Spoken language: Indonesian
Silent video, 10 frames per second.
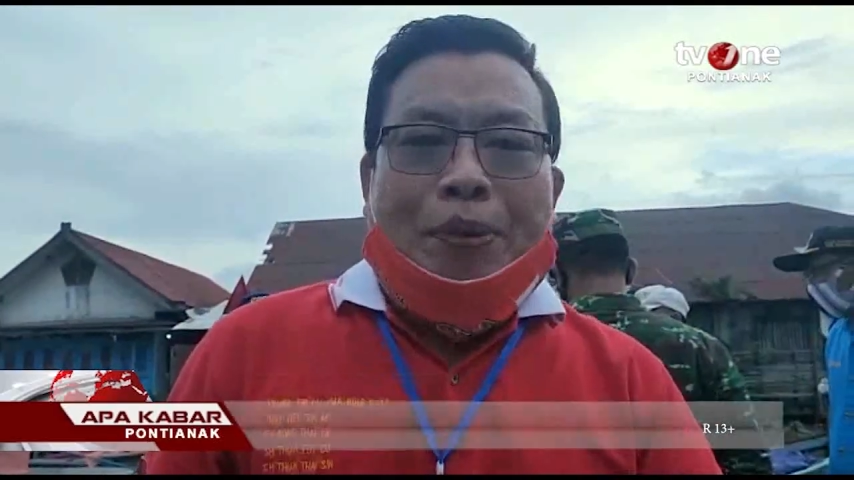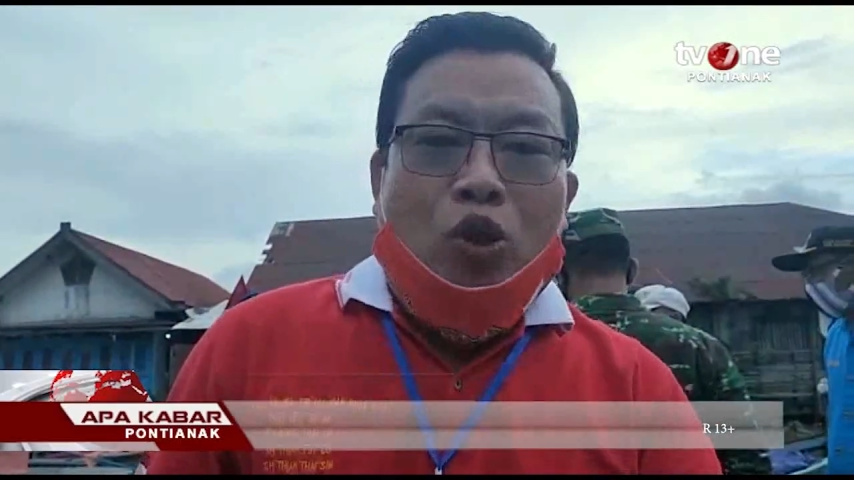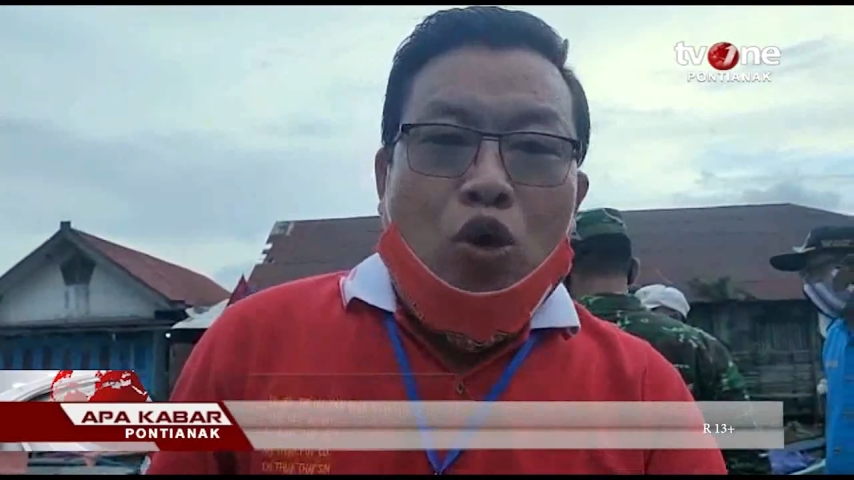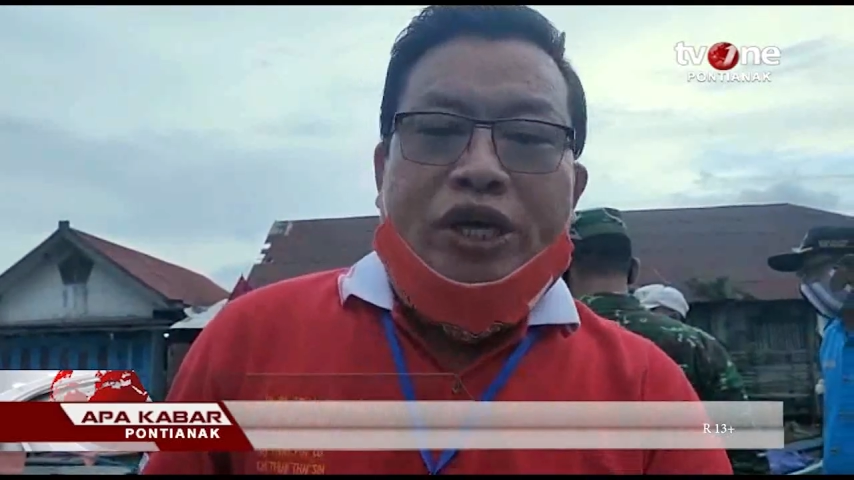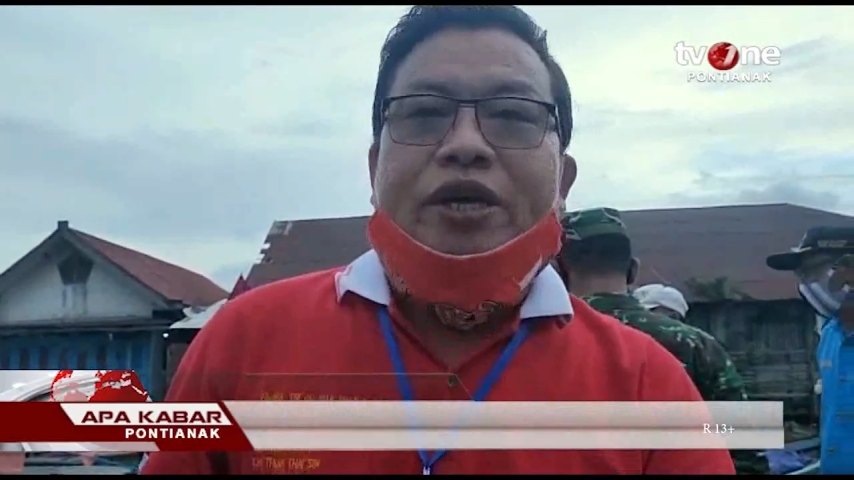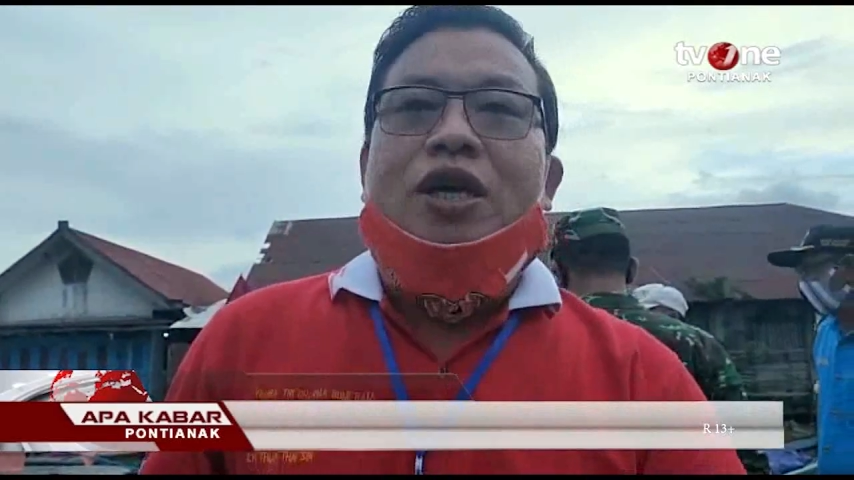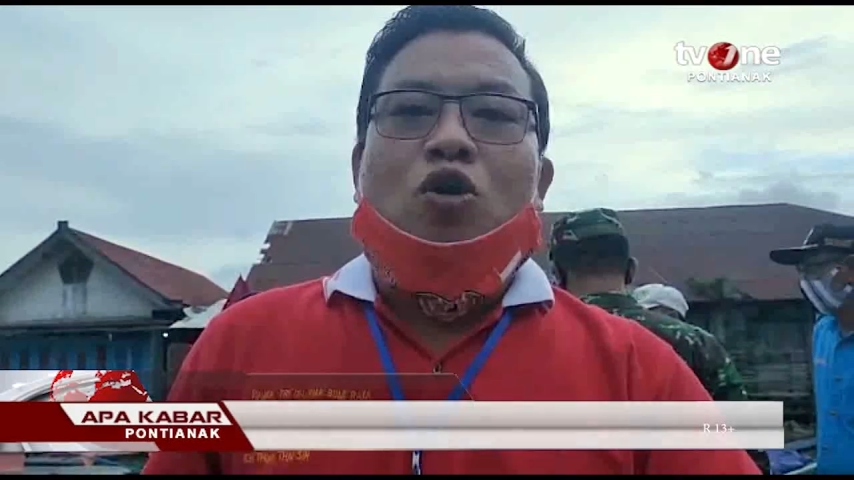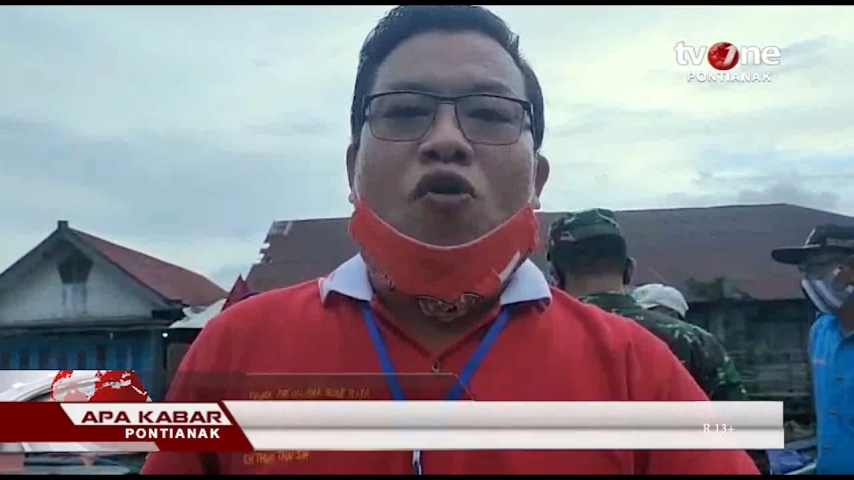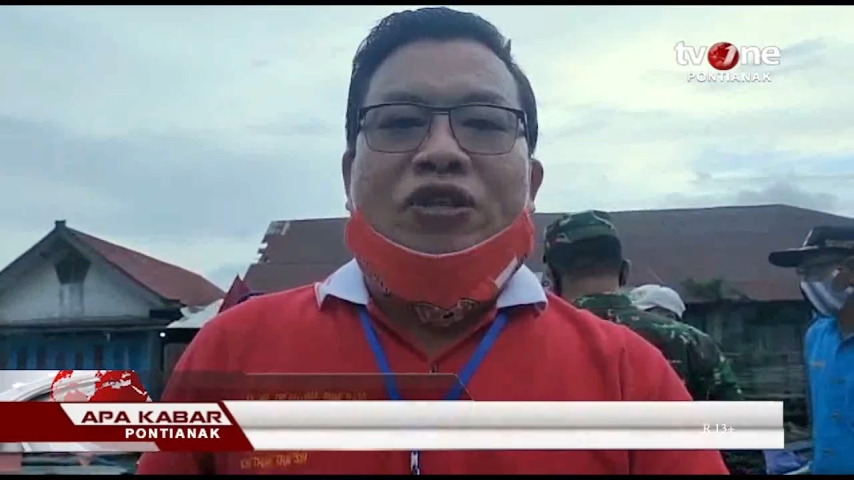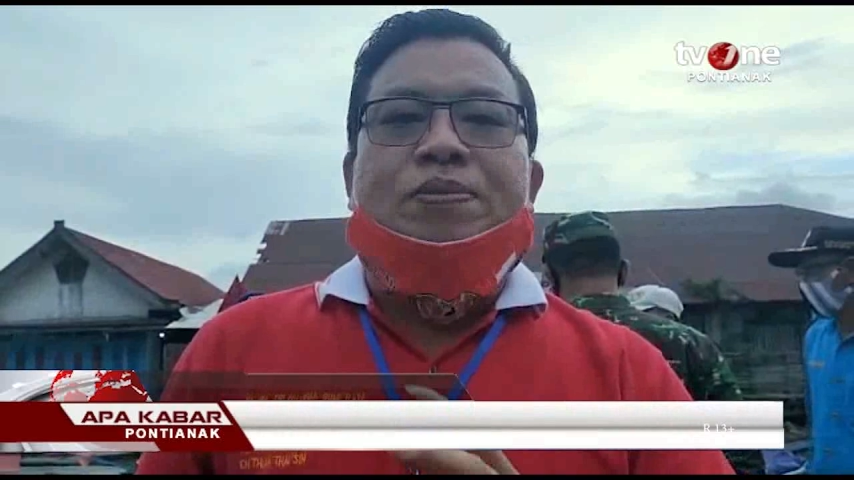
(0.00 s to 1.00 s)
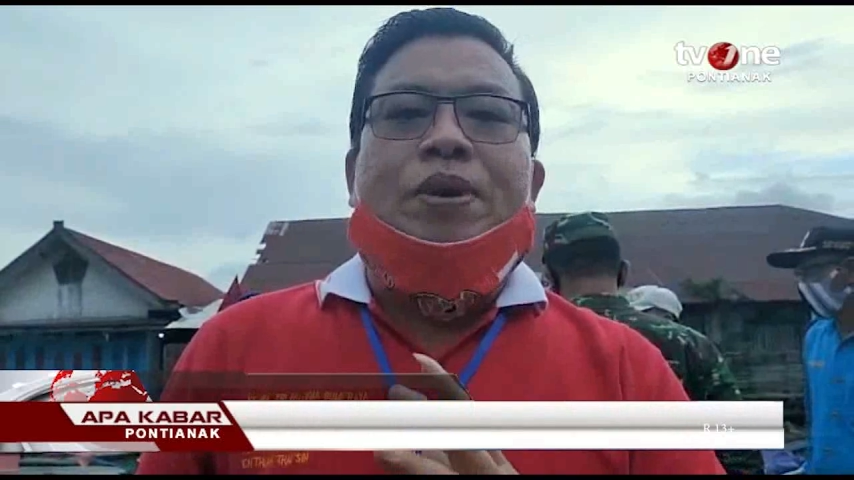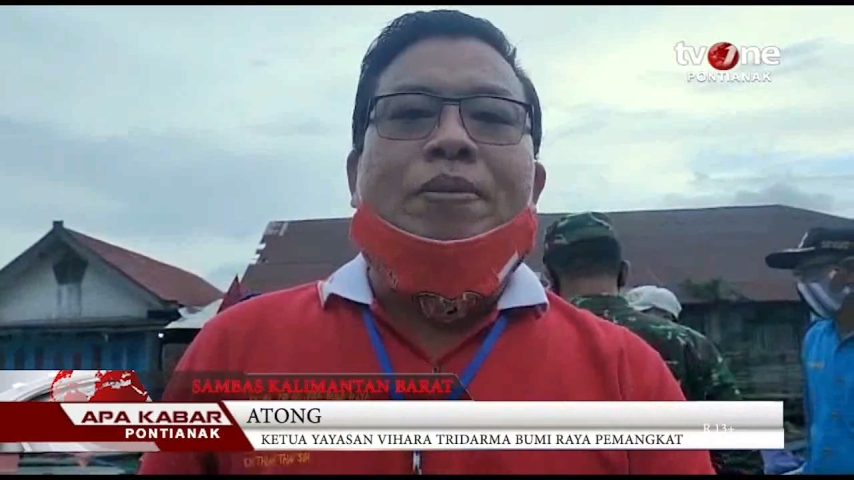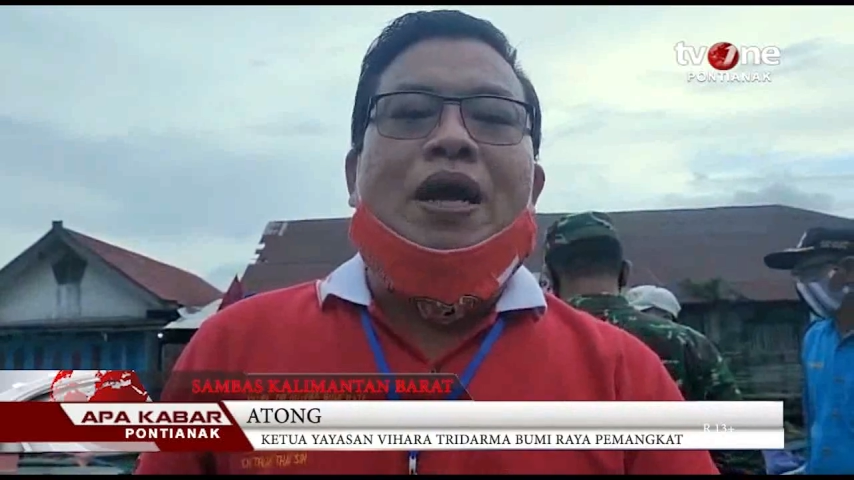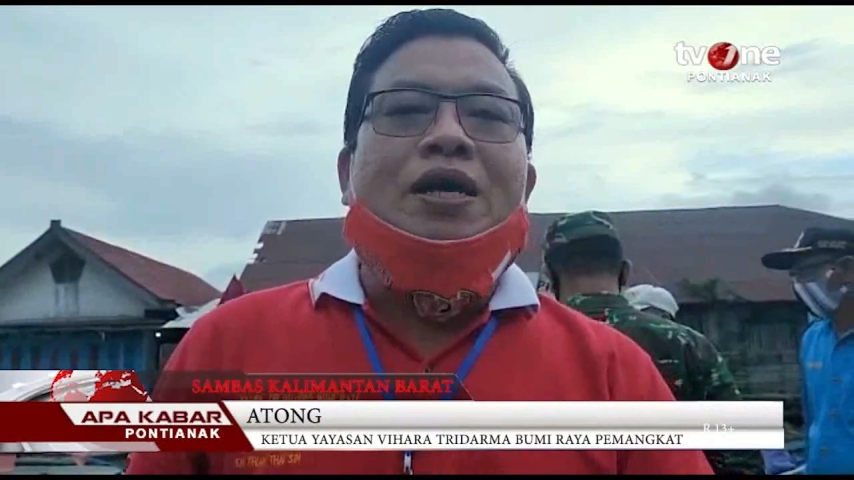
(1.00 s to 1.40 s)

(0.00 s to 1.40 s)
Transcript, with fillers: Peduli COVID-19